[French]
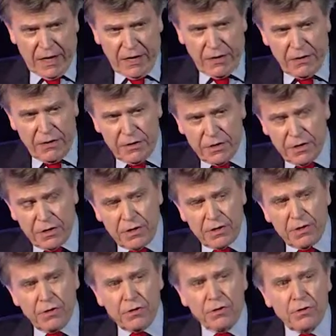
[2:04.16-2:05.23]

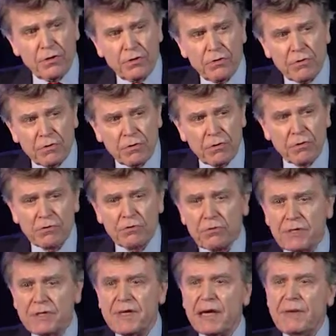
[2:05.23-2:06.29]
Une
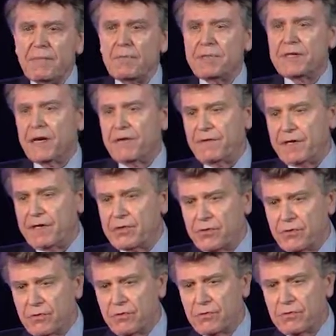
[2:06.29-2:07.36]
Deuxième
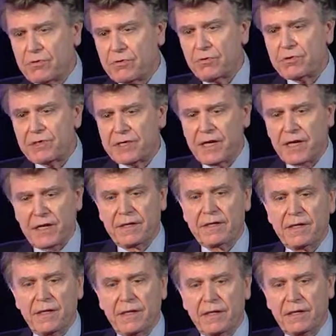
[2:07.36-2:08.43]
observation
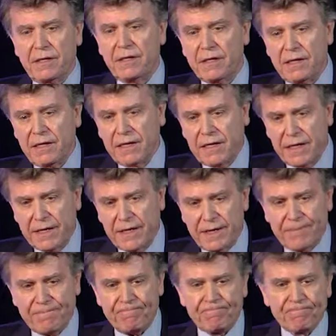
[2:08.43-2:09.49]
concerne
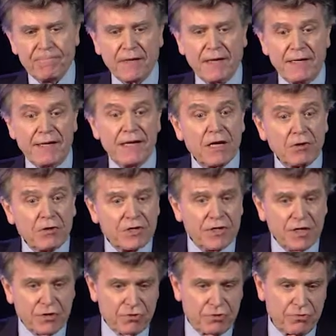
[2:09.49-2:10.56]
les
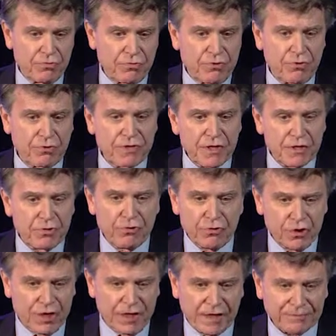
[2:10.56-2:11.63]
négociations sur ces
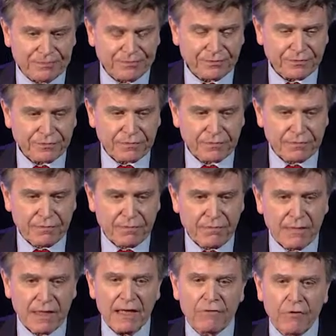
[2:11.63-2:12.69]
sujets.
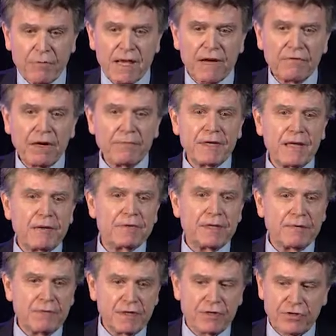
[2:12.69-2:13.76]
Il faut bien voir, mesdames
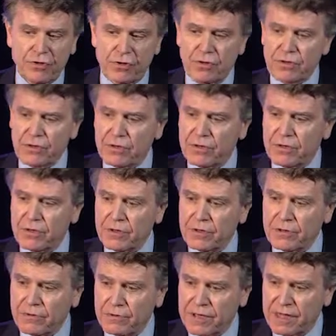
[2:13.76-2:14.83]
et messieurs, que
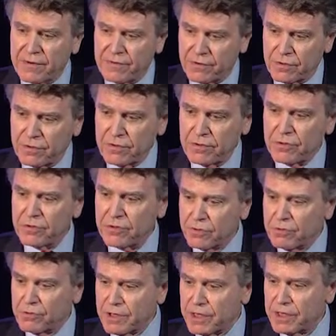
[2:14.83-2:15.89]
nous n'avons,
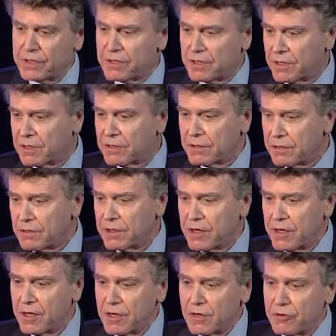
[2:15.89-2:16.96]
nous étant euh,
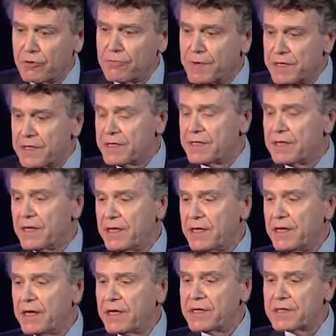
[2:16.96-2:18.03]

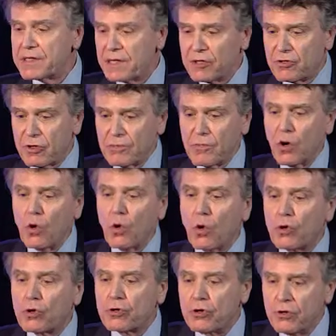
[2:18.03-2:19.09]
l'humanité, strictement
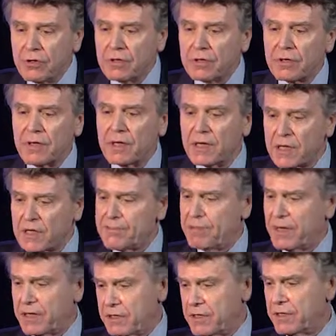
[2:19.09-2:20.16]
aucune
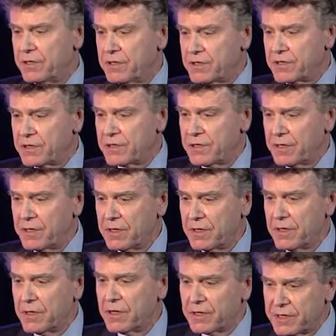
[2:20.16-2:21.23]
expérience
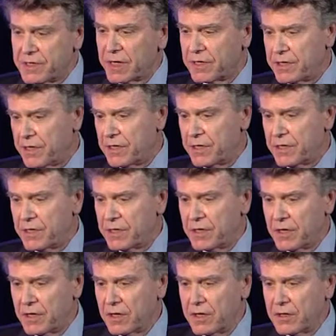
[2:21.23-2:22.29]
antérieure
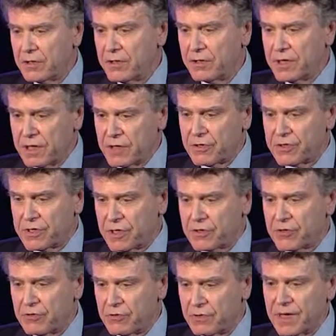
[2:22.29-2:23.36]
de
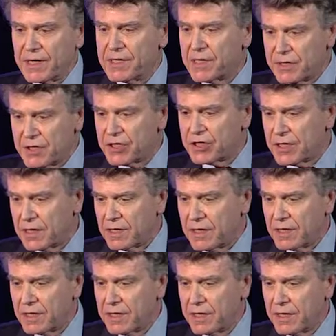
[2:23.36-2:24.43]
négociation à cette
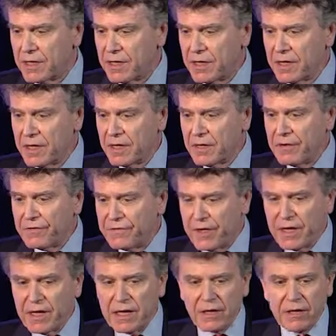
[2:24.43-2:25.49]
échelle.
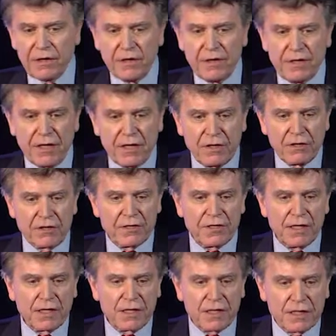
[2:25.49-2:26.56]
Faire euh,
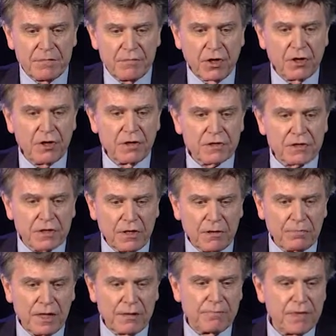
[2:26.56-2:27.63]
négocier quasiment
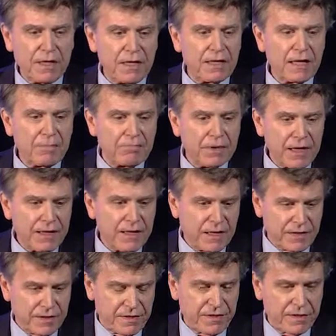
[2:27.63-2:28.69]
l'ensemble des pays de la
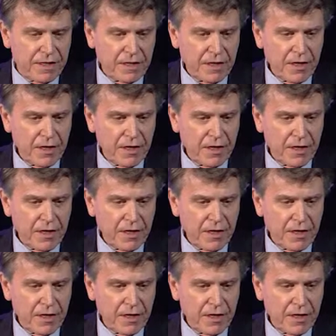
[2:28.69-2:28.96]
planète